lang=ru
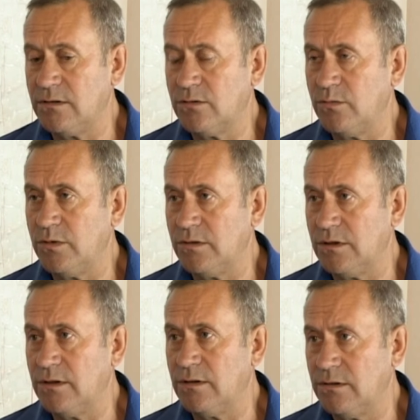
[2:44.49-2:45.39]

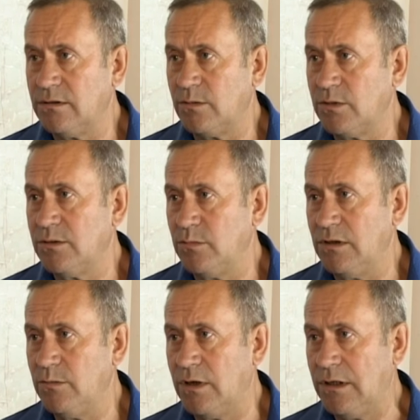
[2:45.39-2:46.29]
особенно там, где
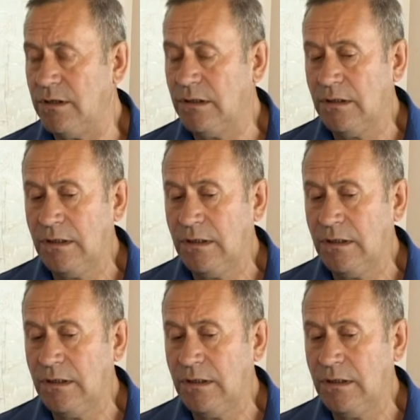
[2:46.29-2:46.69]
были бои.